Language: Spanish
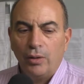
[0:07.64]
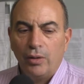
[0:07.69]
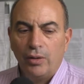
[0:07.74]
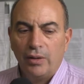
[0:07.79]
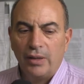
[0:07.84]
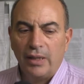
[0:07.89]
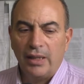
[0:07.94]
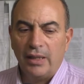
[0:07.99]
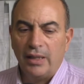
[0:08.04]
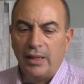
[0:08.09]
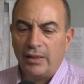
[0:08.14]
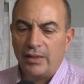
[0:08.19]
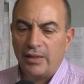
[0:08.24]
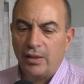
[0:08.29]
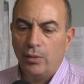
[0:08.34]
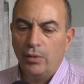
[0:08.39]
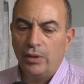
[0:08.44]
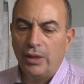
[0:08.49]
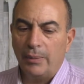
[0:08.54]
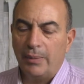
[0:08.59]
es la
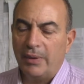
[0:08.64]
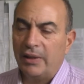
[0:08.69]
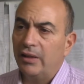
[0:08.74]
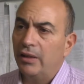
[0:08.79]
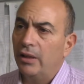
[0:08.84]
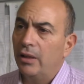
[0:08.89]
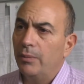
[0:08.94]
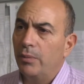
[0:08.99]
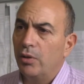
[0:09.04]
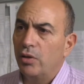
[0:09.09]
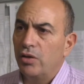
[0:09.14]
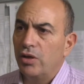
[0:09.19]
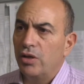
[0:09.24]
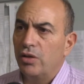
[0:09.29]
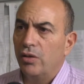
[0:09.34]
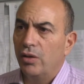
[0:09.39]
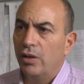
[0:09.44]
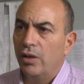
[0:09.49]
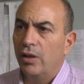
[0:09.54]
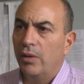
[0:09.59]
segunda parte del
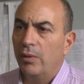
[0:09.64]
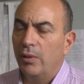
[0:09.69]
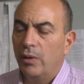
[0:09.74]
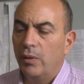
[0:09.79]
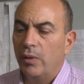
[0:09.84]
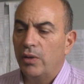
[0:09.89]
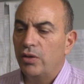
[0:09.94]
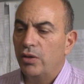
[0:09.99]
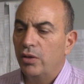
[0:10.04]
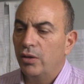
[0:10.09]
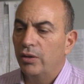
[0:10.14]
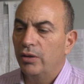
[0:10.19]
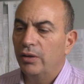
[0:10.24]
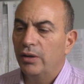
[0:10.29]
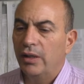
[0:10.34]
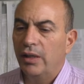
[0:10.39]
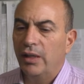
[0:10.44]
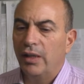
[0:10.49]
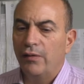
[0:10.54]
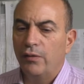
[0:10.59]
proceso de
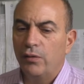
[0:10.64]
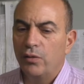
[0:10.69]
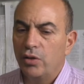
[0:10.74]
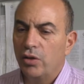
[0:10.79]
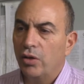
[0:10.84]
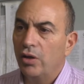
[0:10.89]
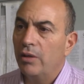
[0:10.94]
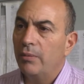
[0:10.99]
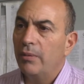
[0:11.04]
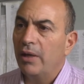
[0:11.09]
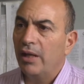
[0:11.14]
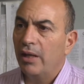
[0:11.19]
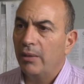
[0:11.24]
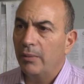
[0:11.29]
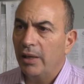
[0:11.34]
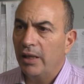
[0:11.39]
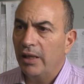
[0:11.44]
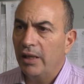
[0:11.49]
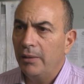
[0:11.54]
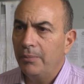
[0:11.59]
evaluación de la función
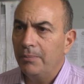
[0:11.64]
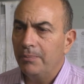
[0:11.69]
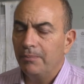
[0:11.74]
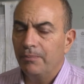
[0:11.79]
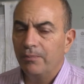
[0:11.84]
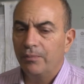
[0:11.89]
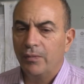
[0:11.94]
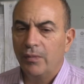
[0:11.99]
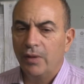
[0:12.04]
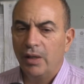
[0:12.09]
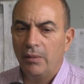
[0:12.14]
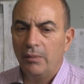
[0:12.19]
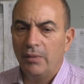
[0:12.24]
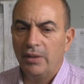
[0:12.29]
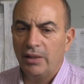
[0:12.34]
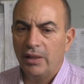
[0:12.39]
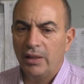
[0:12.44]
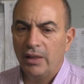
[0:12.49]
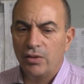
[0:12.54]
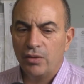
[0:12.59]
I
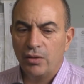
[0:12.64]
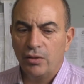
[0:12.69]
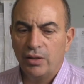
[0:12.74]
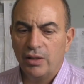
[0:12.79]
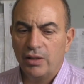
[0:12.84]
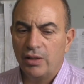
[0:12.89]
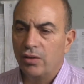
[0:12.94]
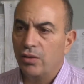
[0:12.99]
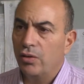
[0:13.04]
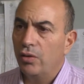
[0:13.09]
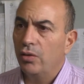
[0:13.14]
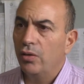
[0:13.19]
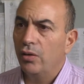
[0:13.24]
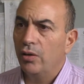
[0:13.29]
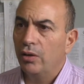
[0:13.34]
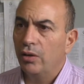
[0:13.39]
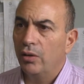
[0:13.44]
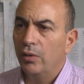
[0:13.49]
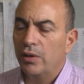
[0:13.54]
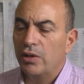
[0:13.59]
investigación, desarrollo e
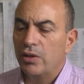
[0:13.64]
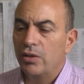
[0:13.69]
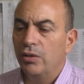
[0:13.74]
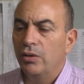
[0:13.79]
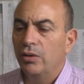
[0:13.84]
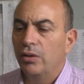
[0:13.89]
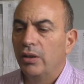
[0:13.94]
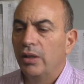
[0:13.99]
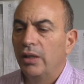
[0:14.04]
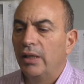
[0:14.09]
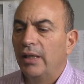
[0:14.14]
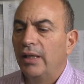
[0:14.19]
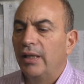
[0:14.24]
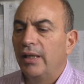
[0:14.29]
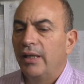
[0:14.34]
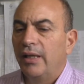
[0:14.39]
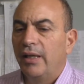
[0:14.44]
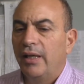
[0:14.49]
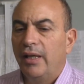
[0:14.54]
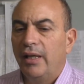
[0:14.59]
innovación,
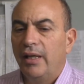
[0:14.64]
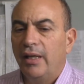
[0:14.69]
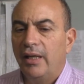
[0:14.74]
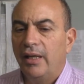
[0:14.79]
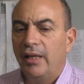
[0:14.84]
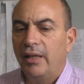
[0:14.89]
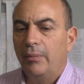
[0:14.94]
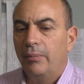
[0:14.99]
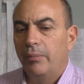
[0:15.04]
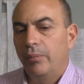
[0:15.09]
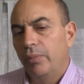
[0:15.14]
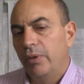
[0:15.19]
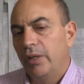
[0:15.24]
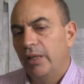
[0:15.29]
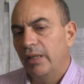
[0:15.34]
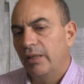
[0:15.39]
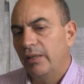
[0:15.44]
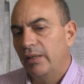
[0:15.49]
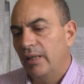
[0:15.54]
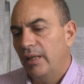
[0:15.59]
eh,
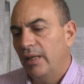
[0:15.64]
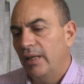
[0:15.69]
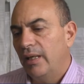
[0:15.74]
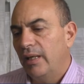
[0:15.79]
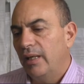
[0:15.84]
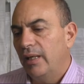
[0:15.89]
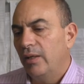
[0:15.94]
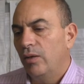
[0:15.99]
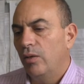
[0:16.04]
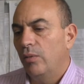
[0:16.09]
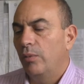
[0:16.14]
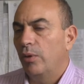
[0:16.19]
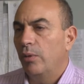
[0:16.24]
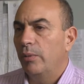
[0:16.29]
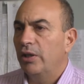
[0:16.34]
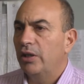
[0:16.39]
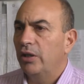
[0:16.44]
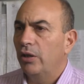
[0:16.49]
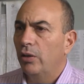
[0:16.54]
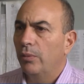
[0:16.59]
que está
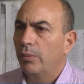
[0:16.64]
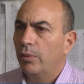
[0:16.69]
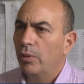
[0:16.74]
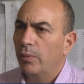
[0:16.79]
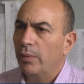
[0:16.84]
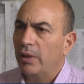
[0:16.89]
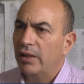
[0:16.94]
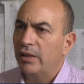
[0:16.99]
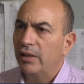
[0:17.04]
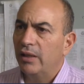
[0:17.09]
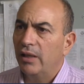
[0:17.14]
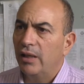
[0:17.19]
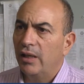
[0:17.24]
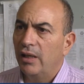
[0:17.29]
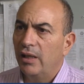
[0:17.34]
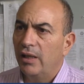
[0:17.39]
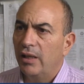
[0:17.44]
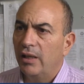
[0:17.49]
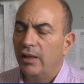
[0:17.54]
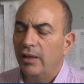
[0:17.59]
comprometido por parte
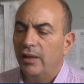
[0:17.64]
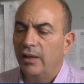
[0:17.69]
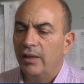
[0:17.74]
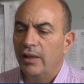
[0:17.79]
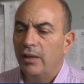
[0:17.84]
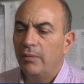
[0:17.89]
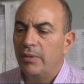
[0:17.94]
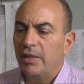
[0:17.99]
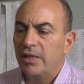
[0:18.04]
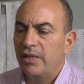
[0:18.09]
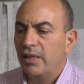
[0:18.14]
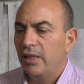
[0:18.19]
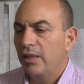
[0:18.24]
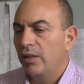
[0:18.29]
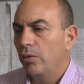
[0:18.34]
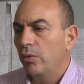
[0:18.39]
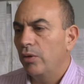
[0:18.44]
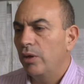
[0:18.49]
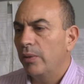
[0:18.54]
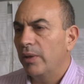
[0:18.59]
del MINCID
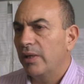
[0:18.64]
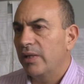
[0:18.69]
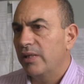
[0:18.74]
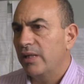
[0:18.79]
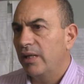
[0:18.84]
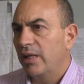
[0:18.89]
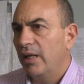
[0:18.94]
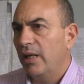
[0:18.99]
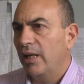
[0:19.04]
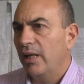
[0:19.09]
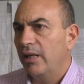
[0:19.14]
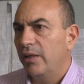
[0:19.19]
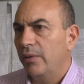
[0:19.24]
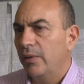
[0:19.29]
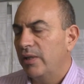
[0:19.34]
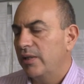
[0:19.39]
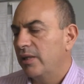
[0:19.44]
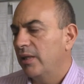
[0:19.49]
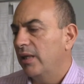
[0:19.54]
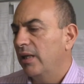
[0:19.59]
y universidad a
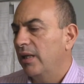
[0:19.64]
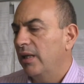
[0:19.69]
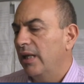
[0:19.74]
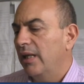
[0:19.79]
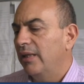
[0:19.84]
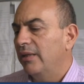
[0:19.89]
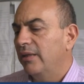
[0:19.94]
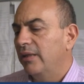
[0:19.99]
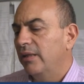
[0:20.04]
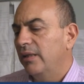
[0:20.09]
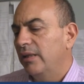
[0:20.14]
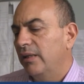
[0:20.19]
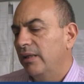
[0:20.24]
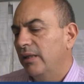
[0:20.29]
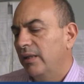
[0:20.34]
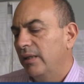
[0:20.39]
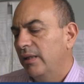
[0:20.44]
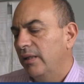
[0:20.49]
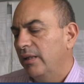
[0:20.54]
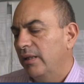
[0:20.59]
llevarse
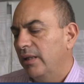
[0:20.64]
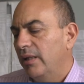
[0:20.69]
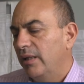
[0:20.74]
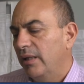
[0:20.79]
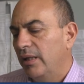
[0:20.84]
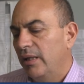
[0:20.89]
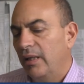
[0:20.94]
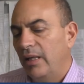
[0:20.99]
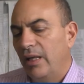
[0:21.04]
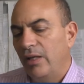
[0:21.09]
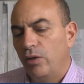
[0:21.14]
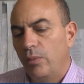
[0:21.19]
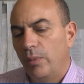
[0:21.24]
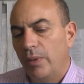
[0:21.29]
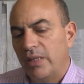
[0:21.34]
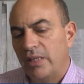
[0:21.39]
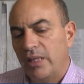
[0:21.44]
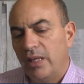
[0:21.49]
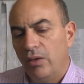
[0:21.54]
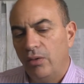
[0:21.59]
adelante eh, desde el año
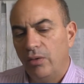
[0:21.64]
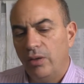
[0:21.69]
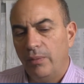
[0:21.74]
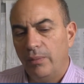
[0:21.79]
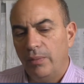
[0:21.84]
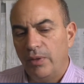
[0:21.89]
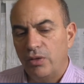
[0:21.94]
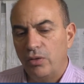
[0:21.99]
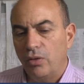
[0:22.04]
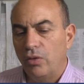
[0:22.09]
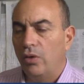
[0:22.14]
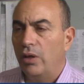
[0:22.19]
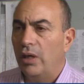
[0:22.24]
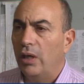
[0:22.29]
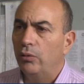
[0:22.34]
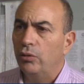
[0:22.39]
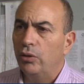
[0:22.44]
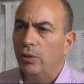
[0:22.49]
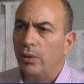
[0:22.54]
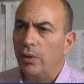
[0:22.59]
pasado que empezó con la
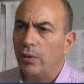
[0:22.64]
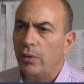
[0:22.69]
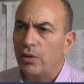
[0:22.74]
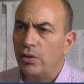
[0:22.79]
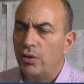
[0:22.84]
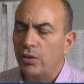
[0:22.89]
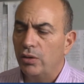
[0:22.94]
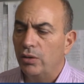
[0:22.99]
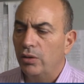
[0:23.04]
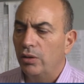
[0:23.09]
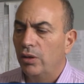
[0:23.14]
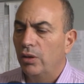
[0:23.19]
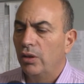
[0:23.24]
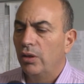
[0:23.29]
autoevaluación,